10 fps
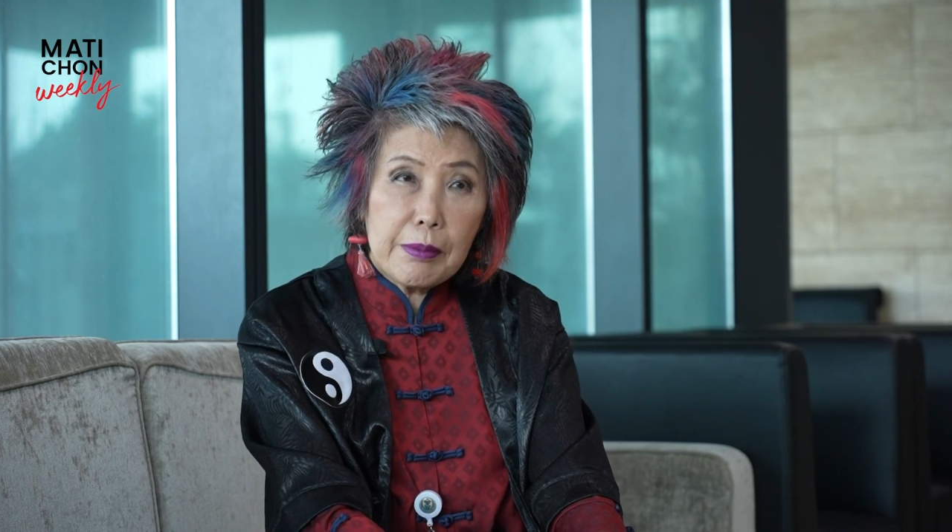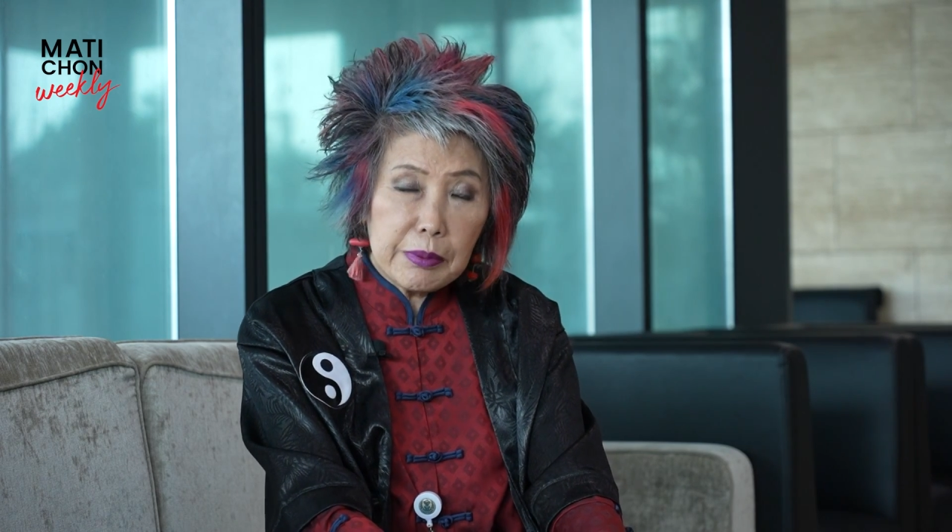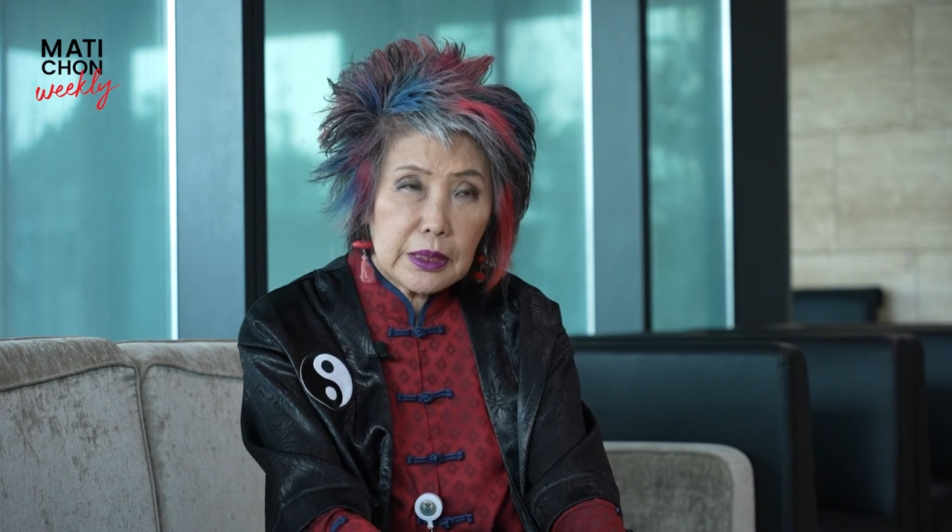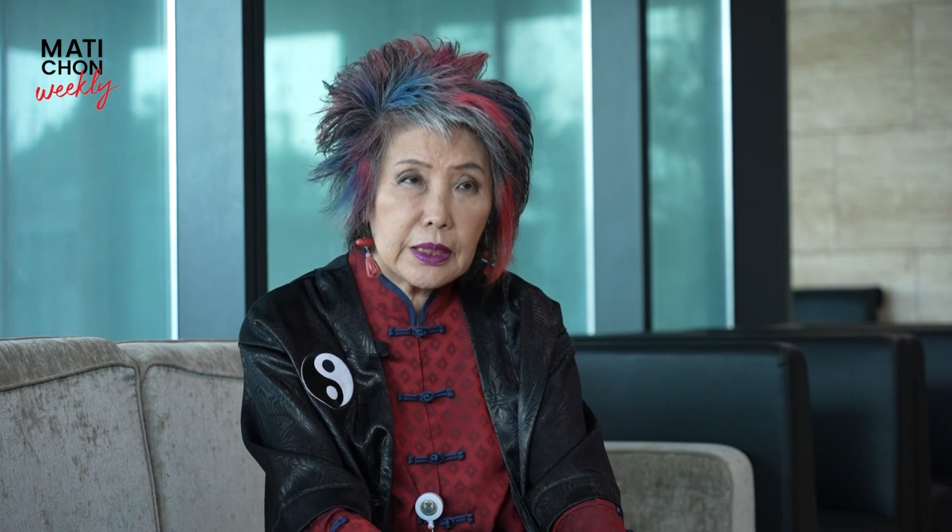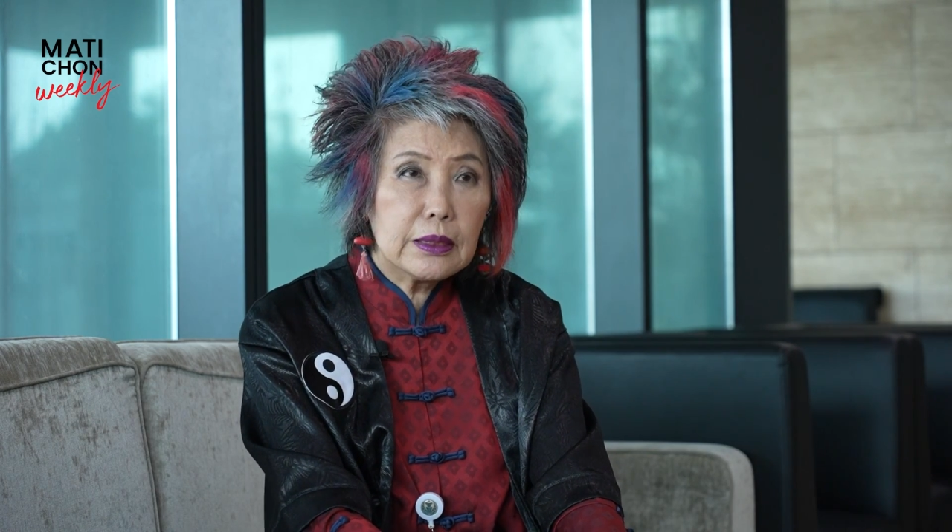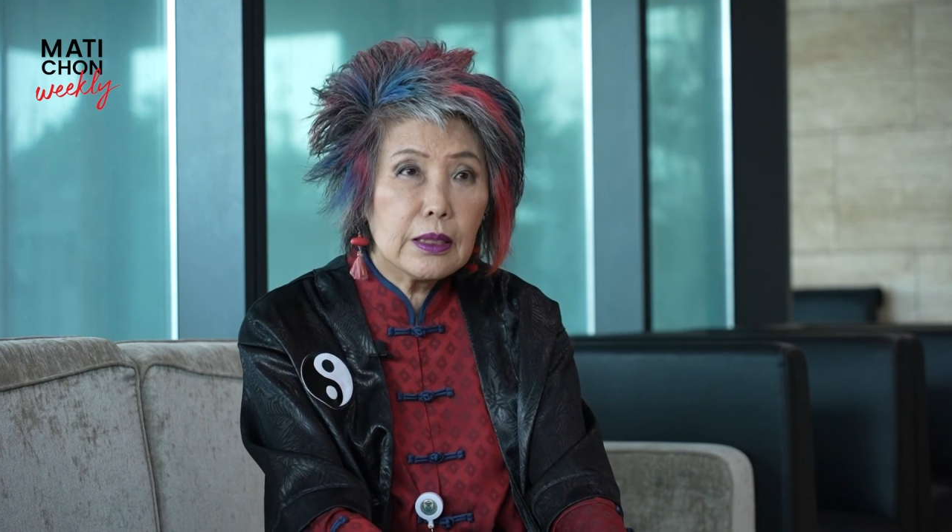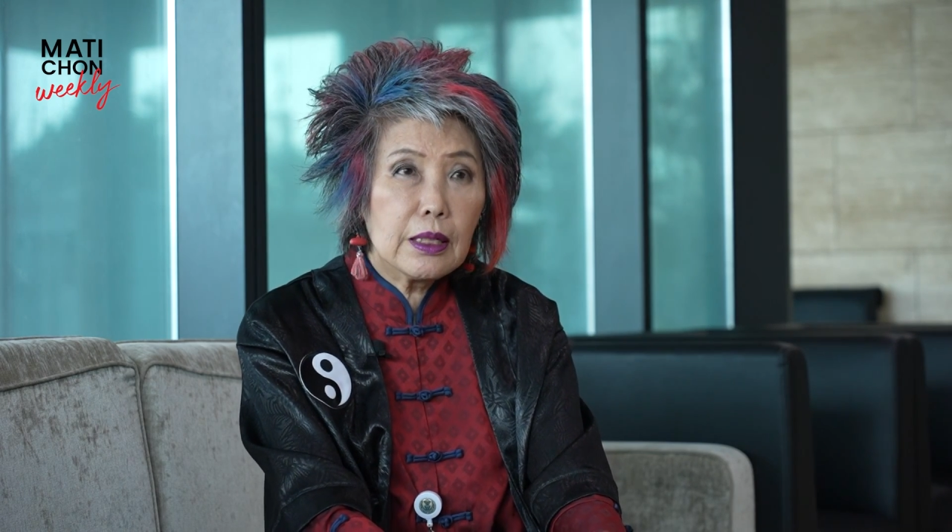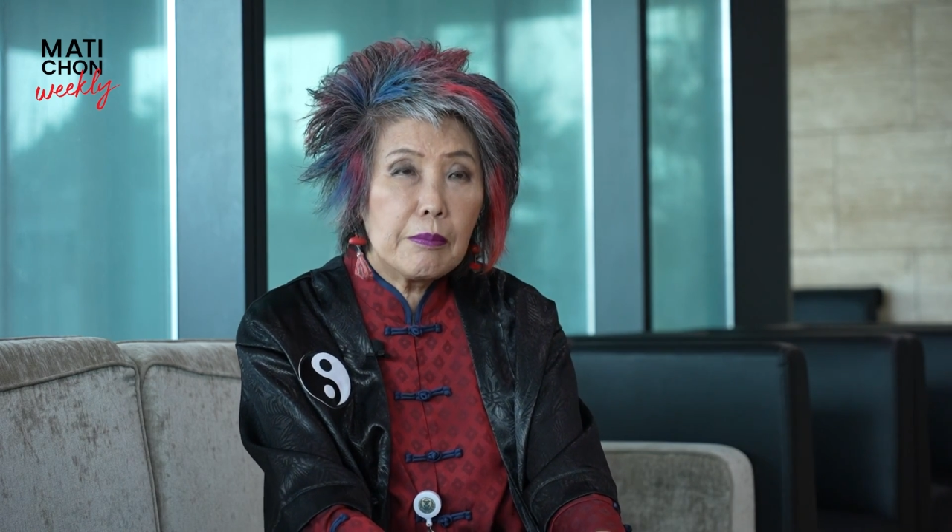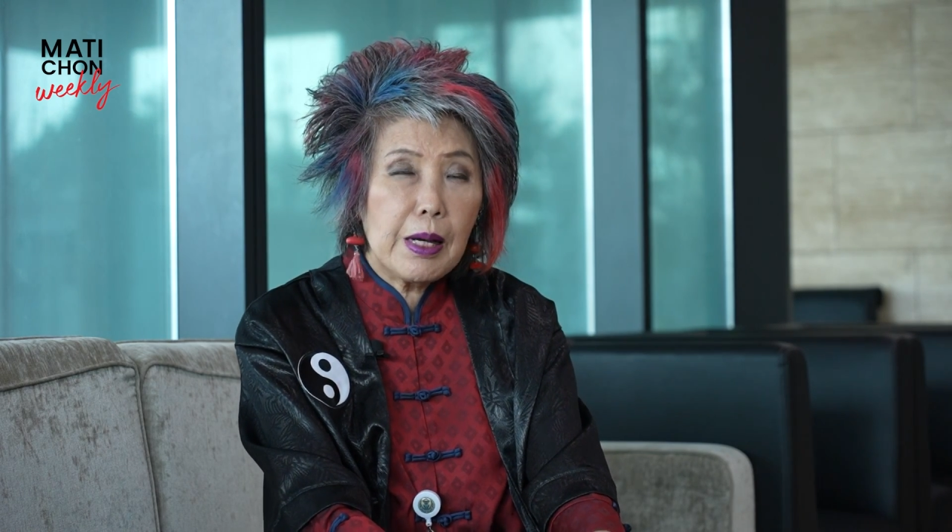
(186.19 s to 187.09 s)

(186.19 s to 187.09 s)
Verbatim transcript: นมาตั้งกี่เดือนแล้ว